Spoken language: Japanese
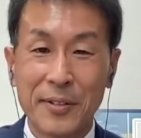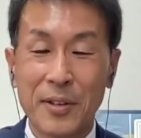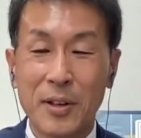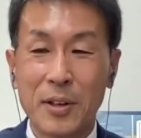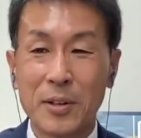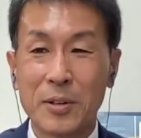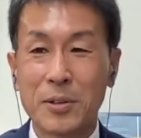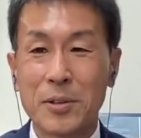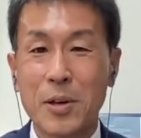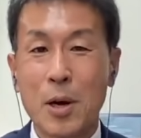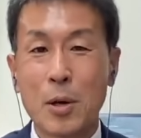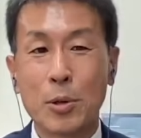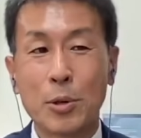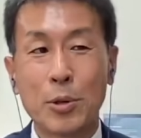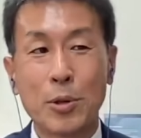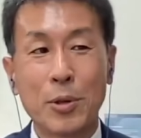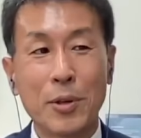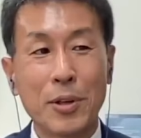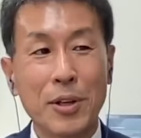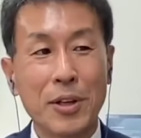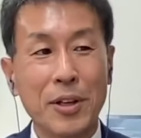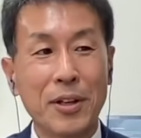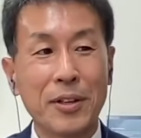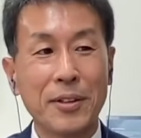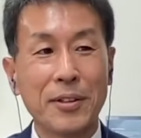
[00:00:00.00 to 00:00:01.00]
あの閣僚
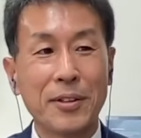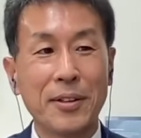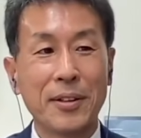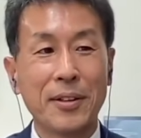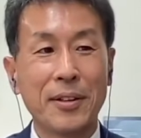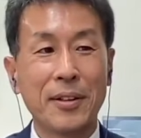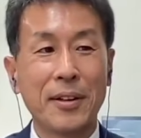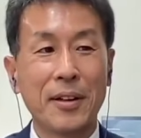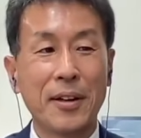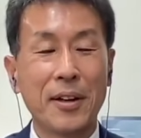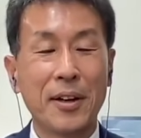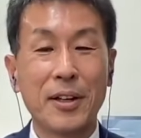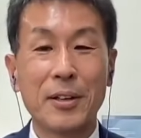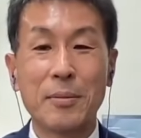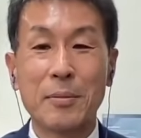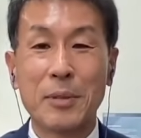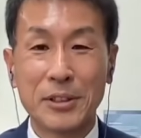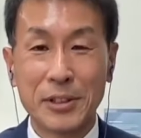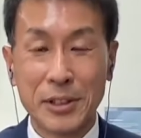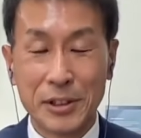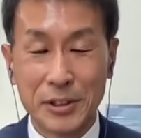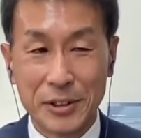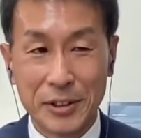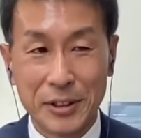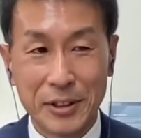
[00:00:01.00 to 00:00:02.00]
に入りま
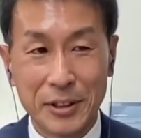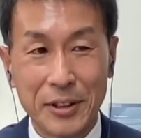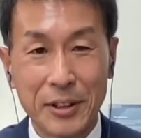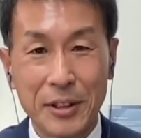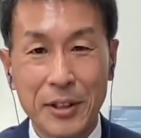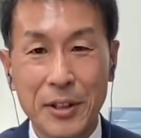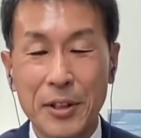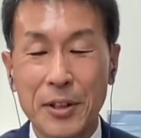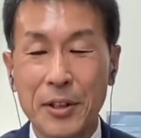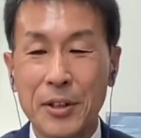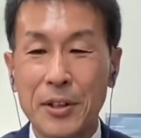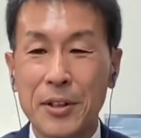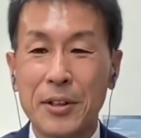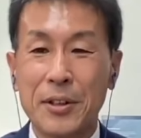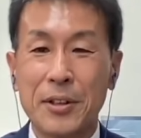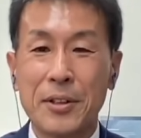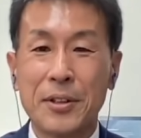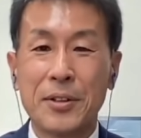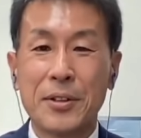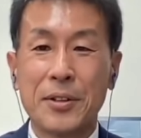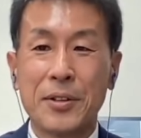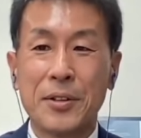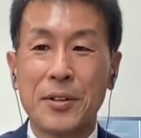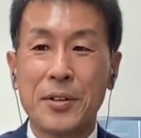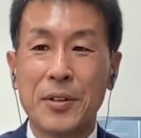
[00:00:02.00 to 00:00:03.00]
したし、
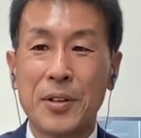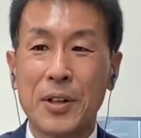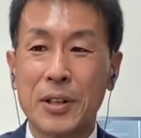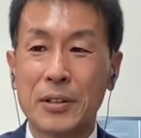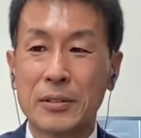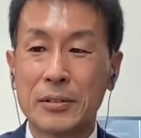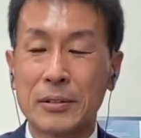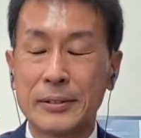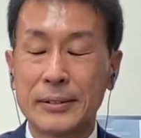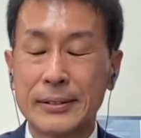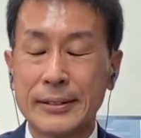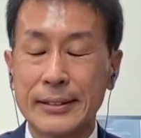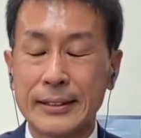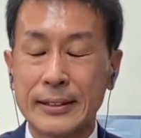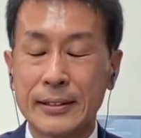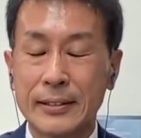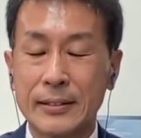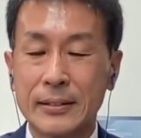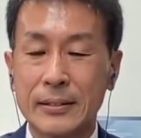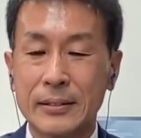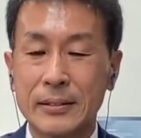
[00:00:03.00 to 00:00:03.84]
はい、あの